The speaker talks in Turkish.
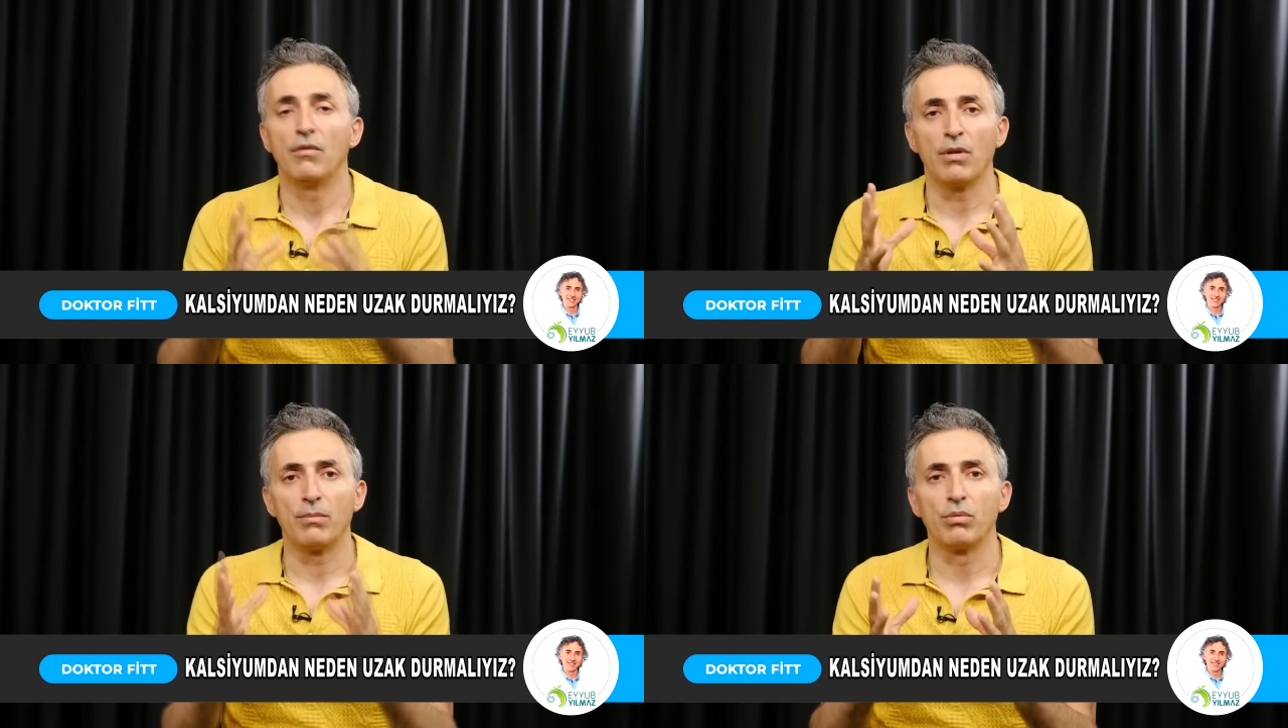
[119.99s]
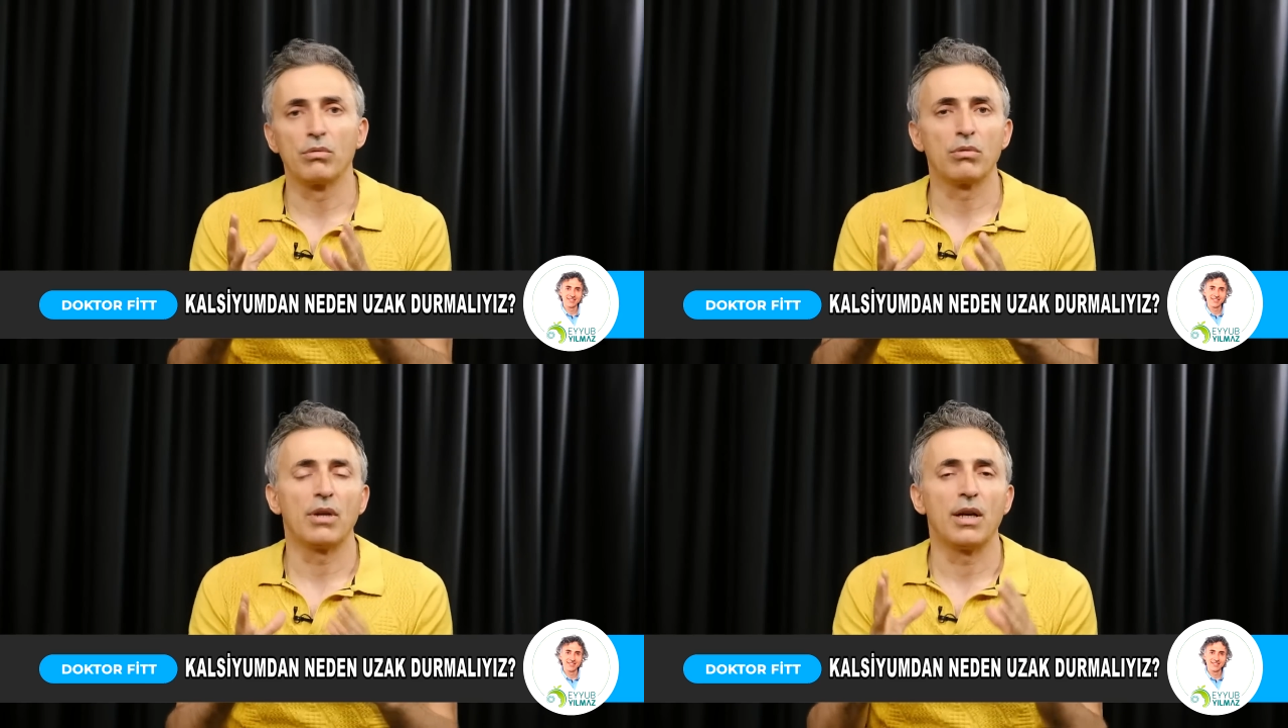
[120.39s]
ve
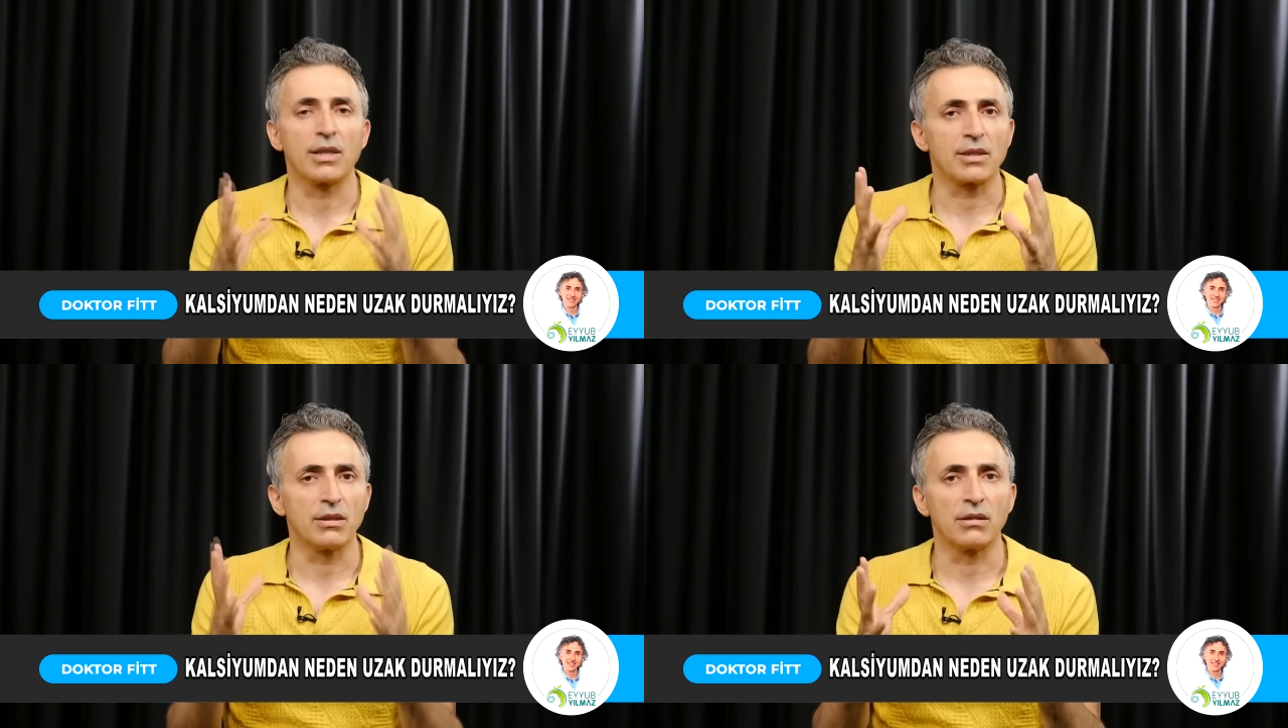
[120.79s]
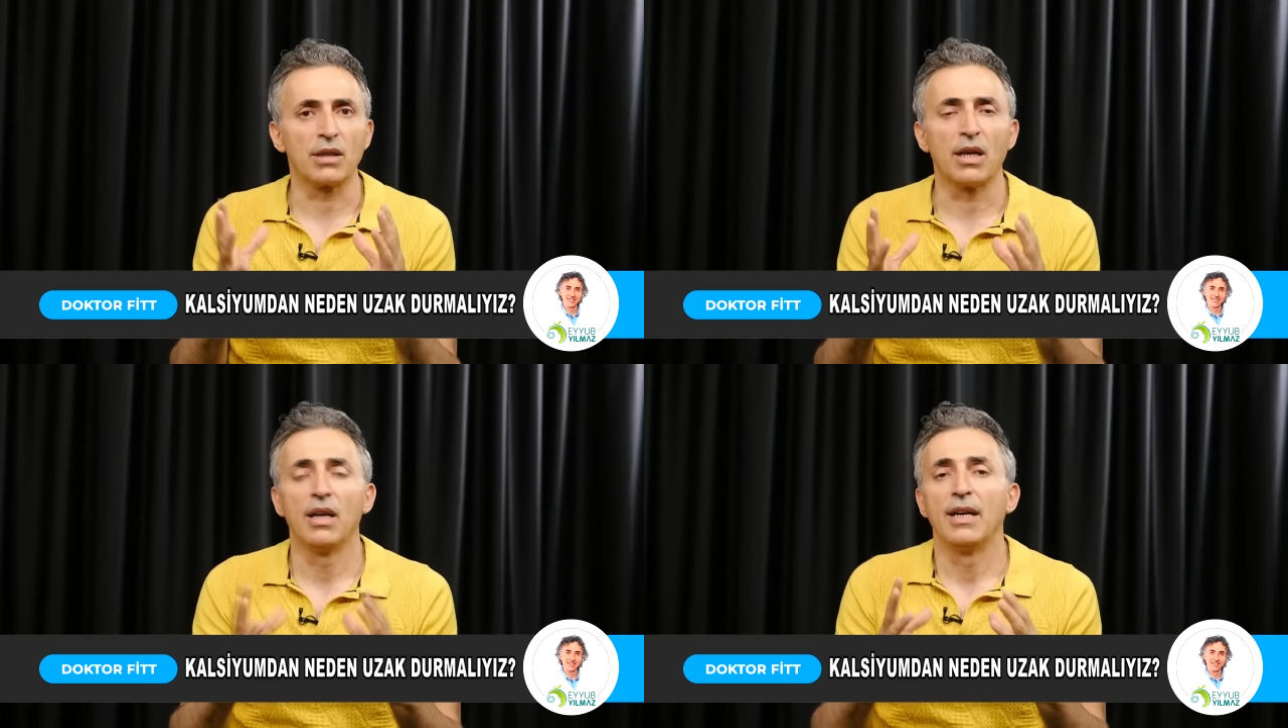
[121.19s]
bunun
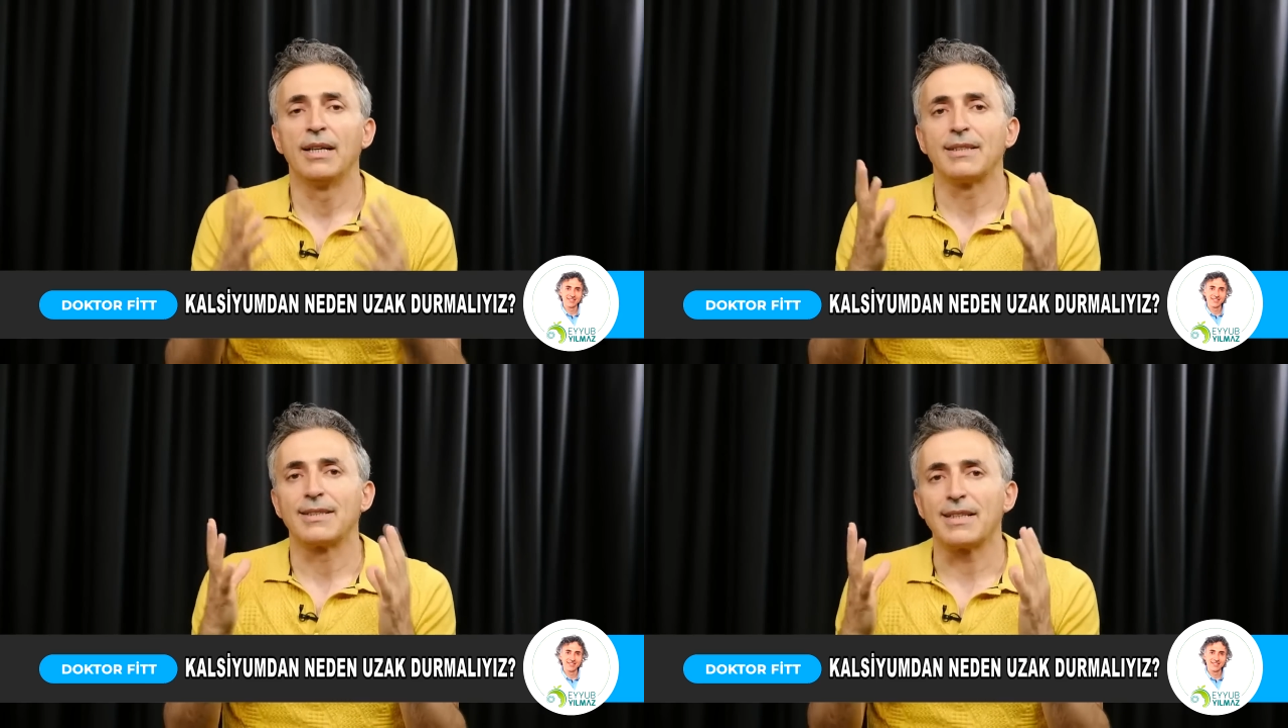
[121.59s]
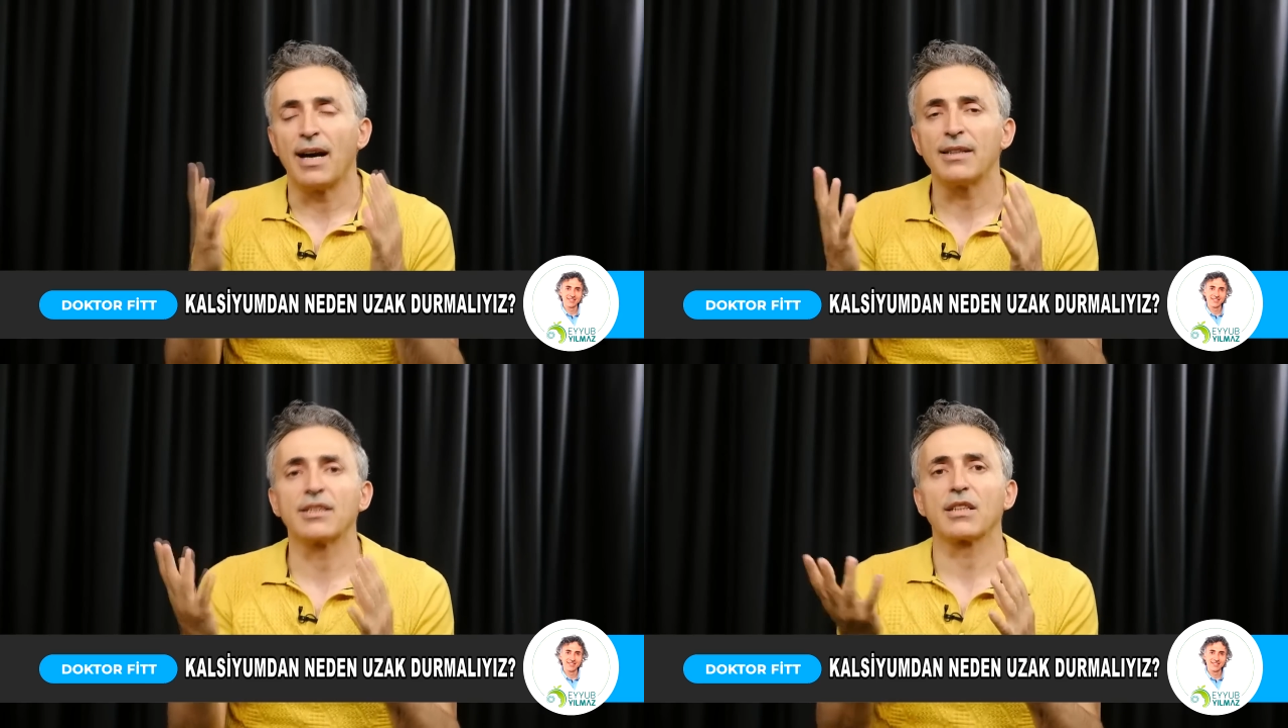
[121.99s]
aslında
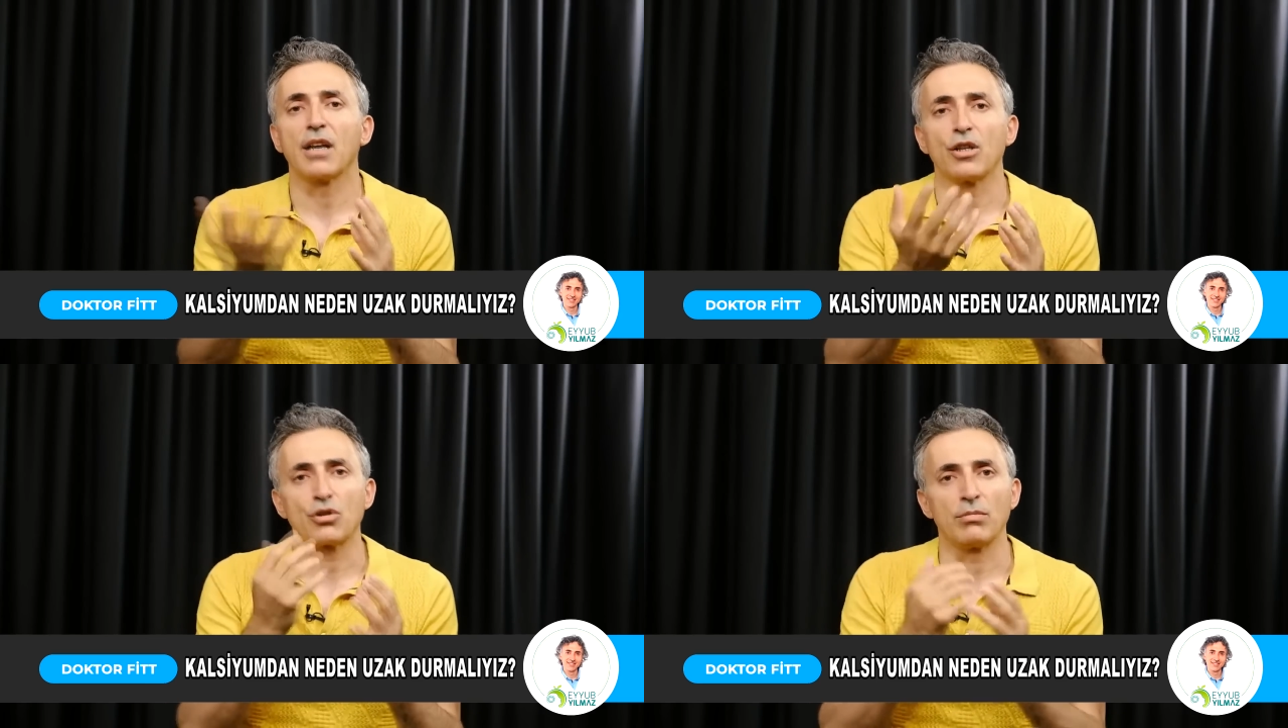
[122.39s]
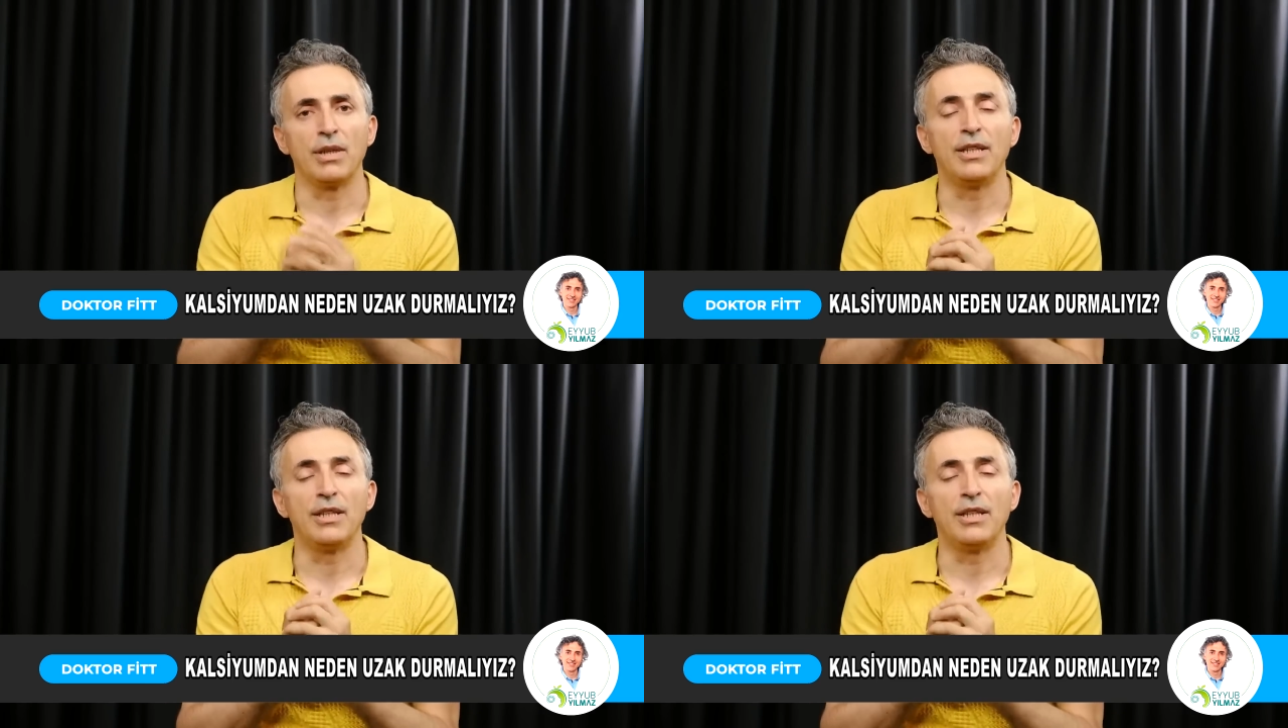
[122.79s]
sadece kalsiyumla